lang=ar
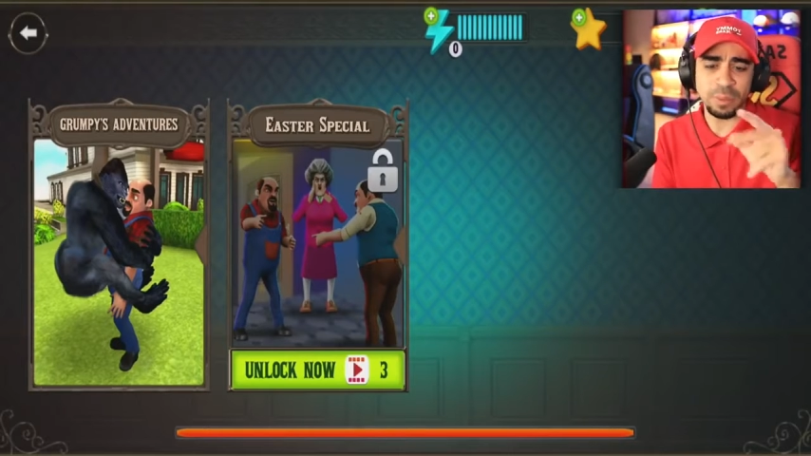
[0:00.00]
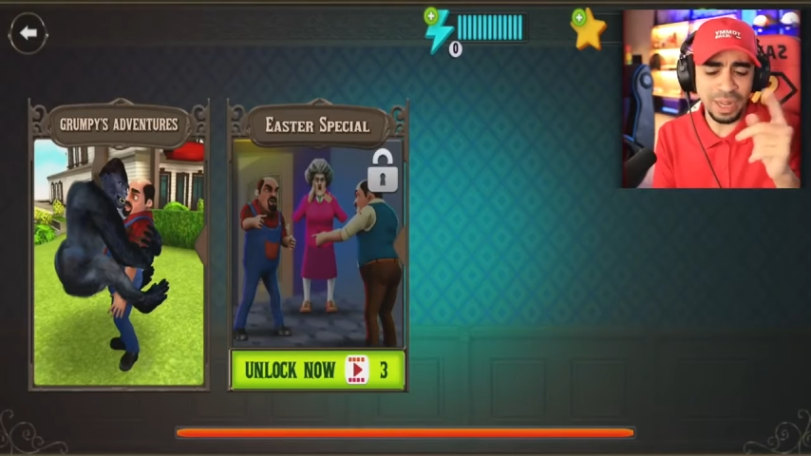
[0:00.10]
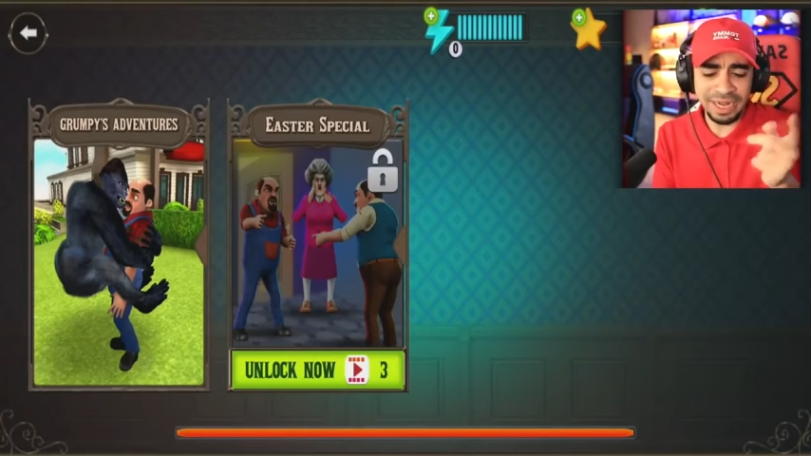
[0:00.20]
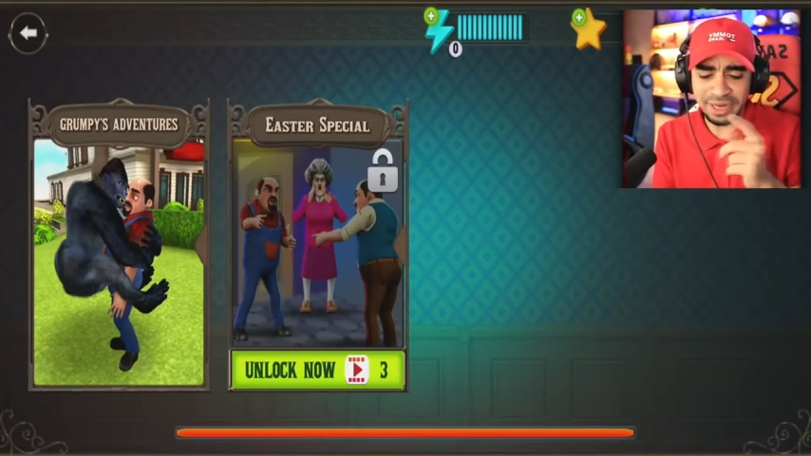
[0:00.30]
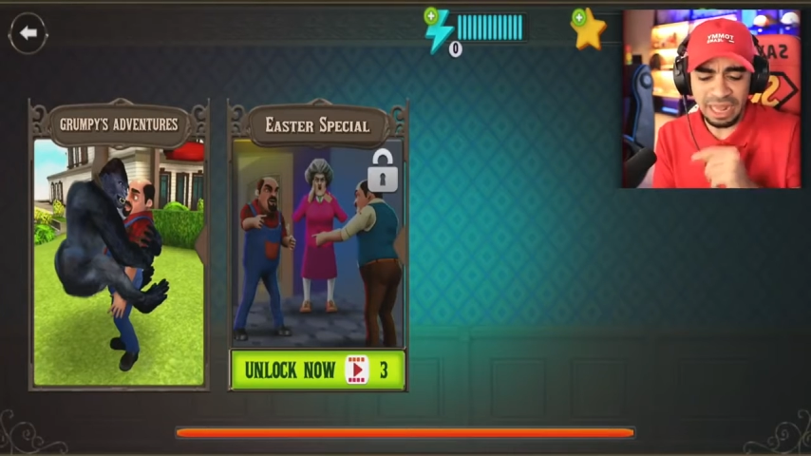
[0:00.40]

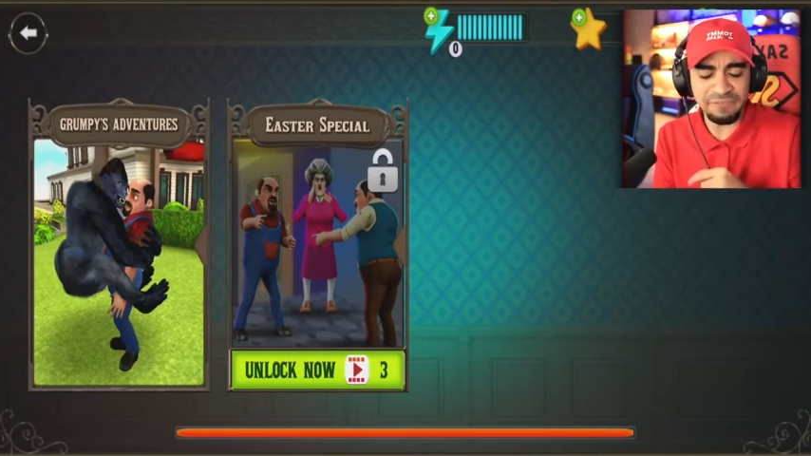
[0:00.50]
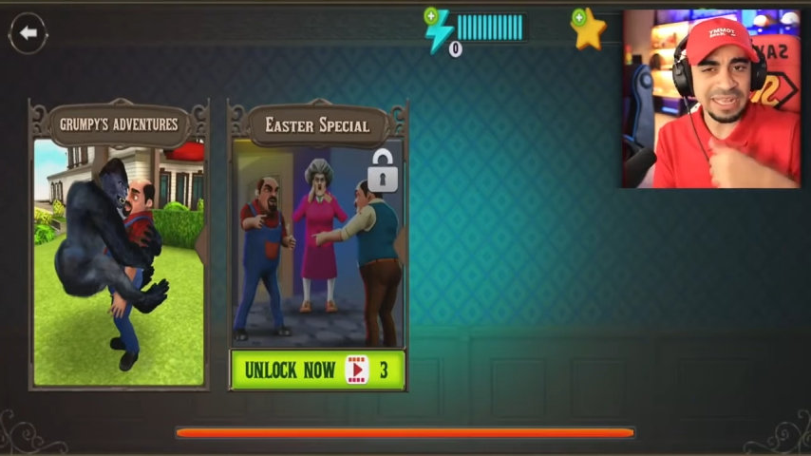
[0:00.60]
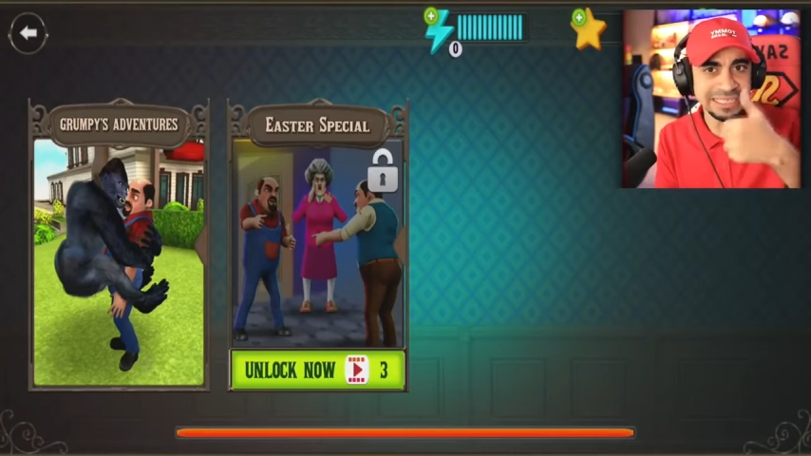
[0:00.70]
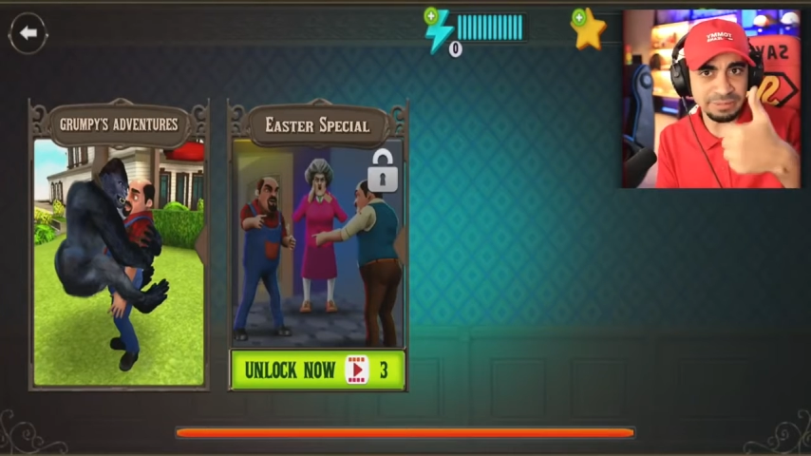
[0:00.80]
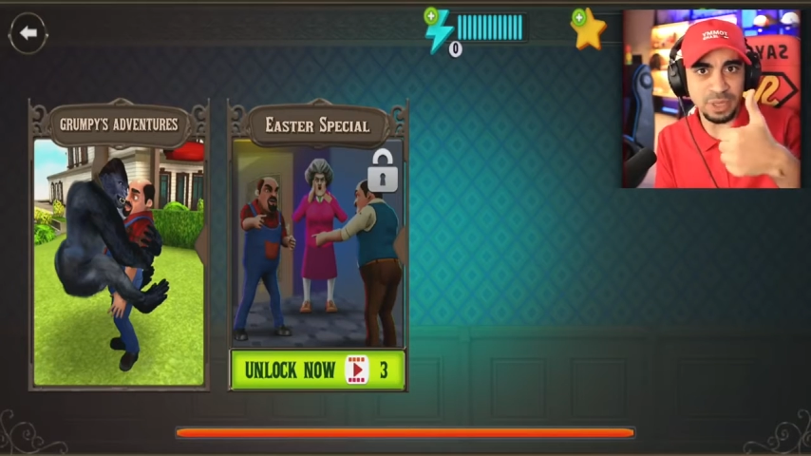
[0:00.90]
اتوقع انه كان
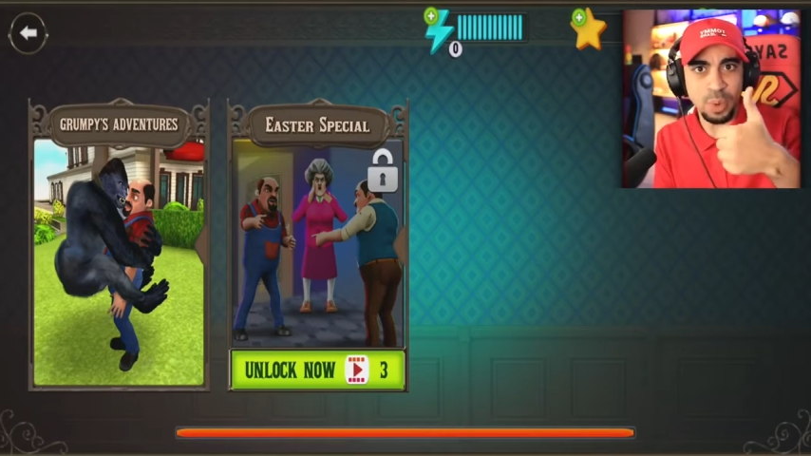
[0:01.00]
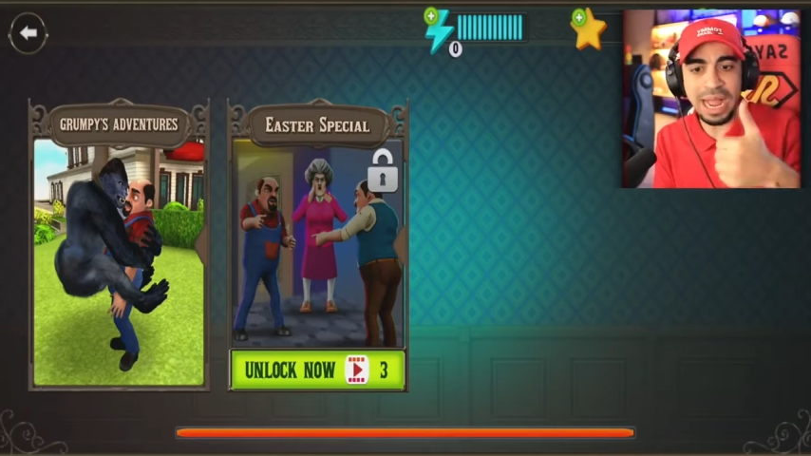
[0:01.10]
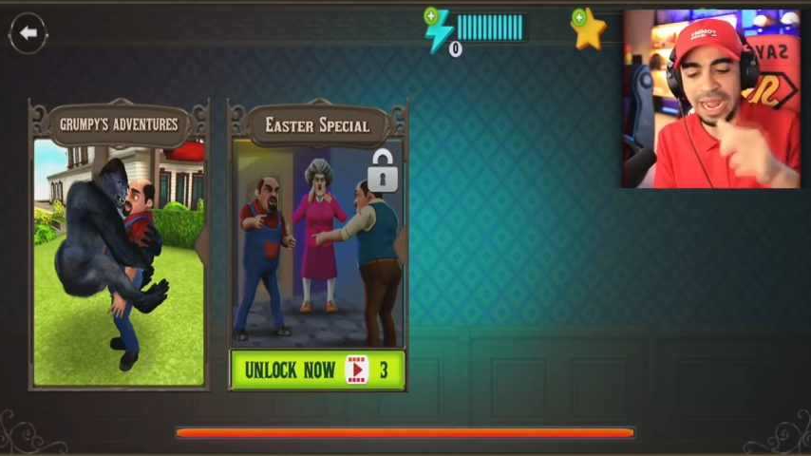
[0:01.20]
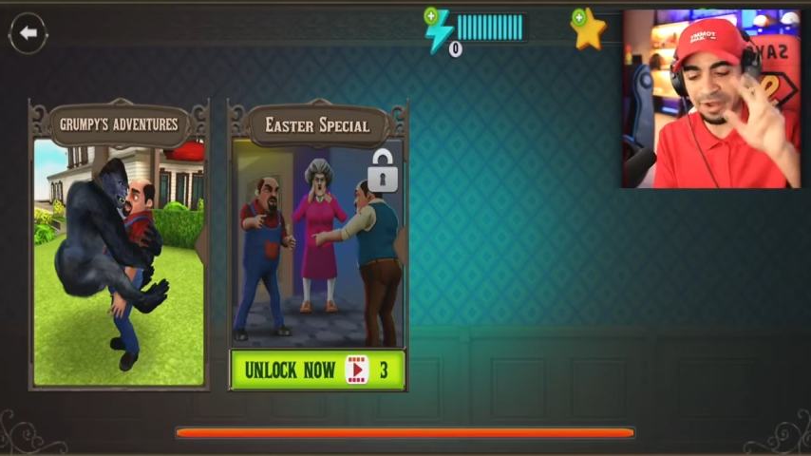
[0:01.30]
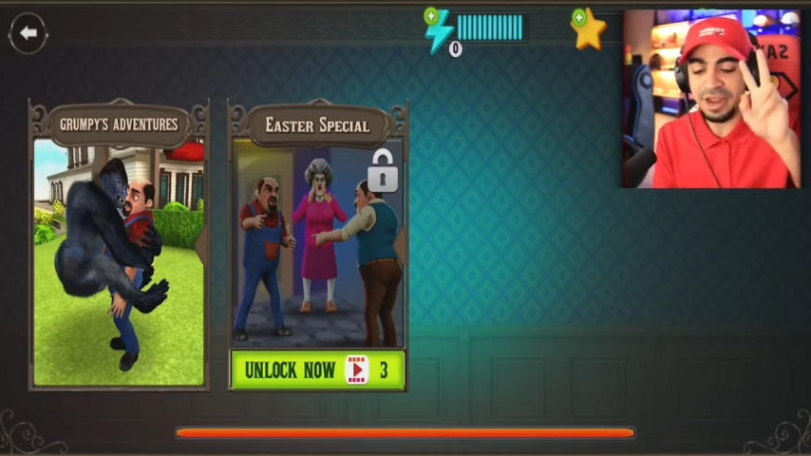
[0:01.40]
فيها شابتر
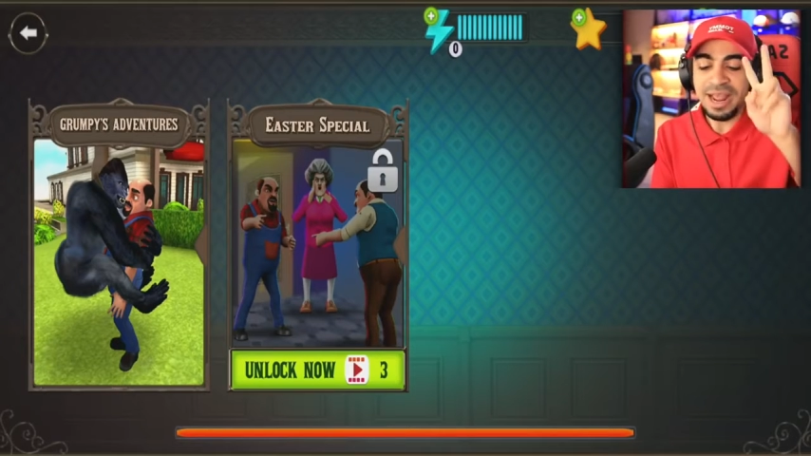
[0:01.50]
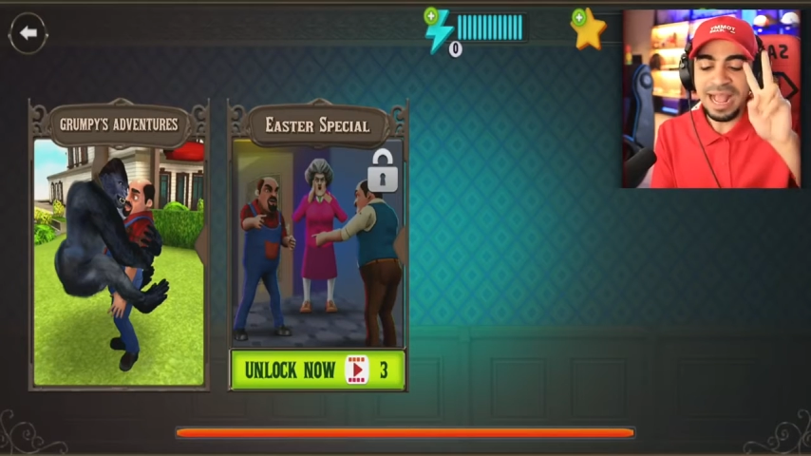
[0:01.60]
واحد